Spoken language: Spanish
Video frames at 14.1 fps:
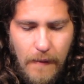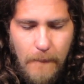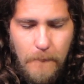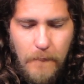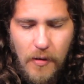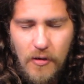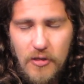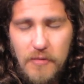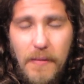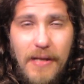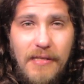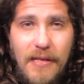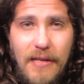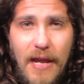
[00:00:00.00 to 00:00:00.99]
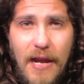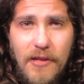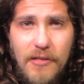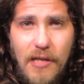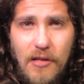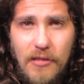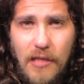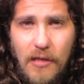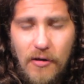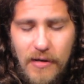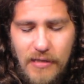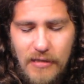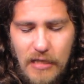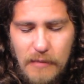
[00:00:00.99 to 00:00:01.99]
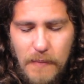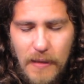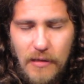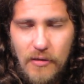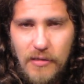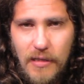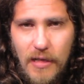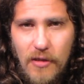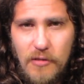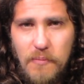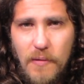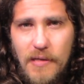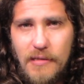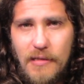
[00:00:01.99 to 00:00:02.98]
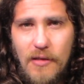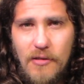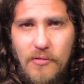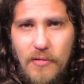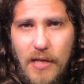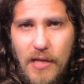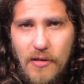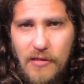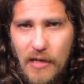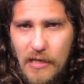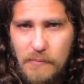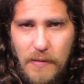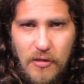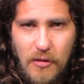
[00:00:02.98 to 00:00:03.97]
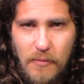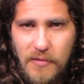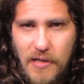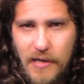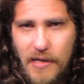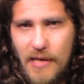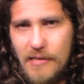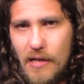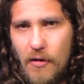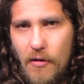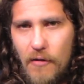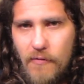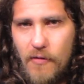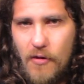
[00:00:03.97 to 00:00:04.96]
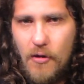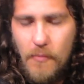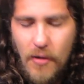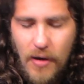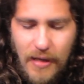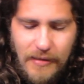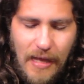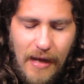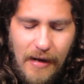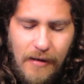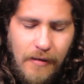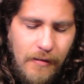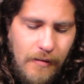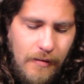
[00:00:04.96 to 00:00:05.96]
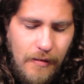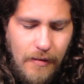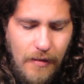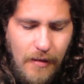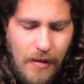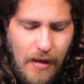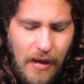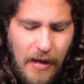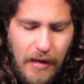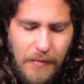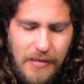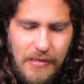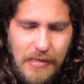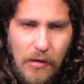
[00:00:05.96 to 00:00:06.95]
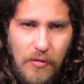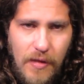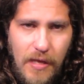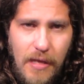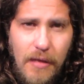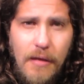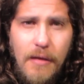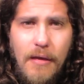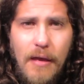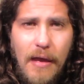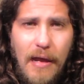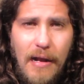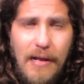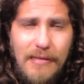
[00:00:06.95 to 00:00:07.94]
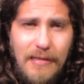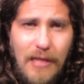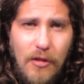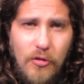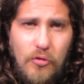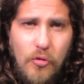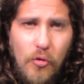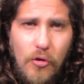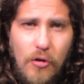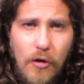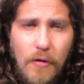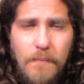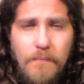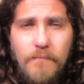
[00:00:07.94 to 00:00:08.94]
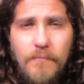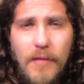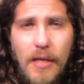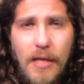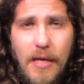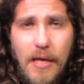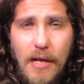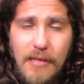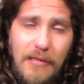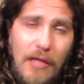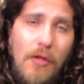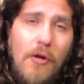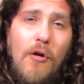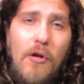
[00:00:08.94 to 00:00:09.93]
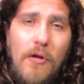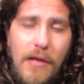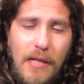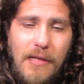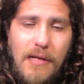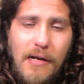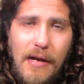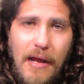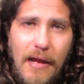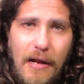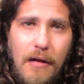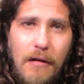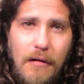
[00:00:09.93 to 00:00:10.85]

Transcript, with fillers: por los mercenarios y los terroristas patrocinados por Estados Unidos y las petromonarquías del Golfo como Qatar, Arabia Saudí, el Estado turco y el Estado colonial de Israel.